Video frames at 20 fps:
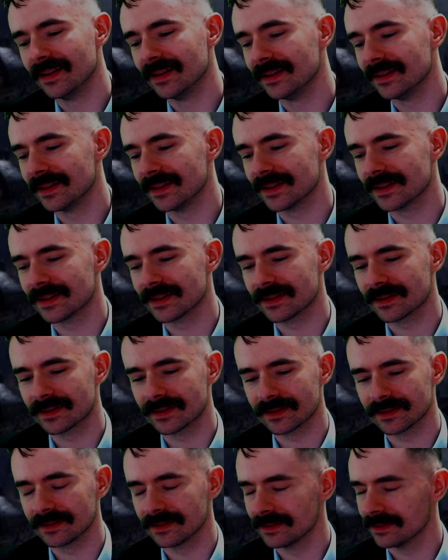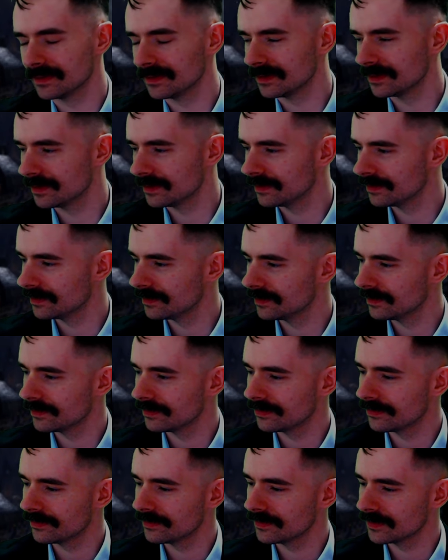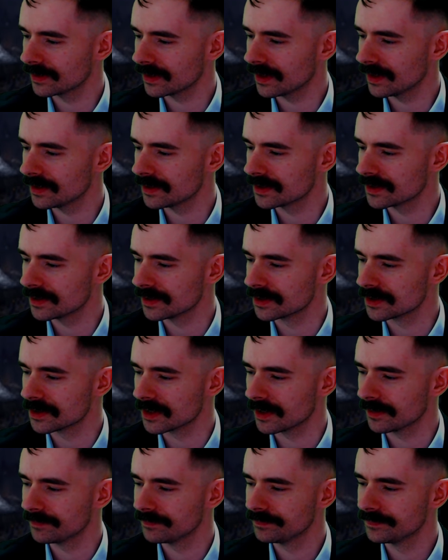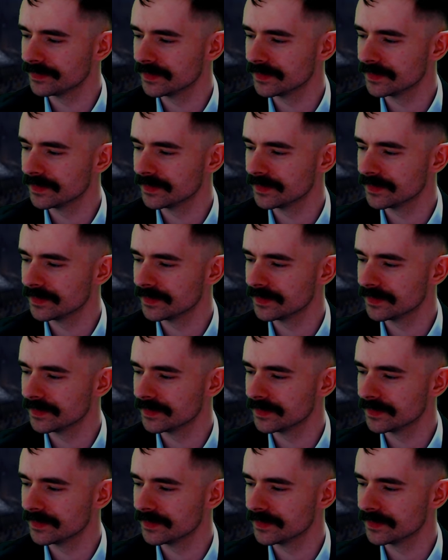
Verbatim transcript: Jest realistyczne.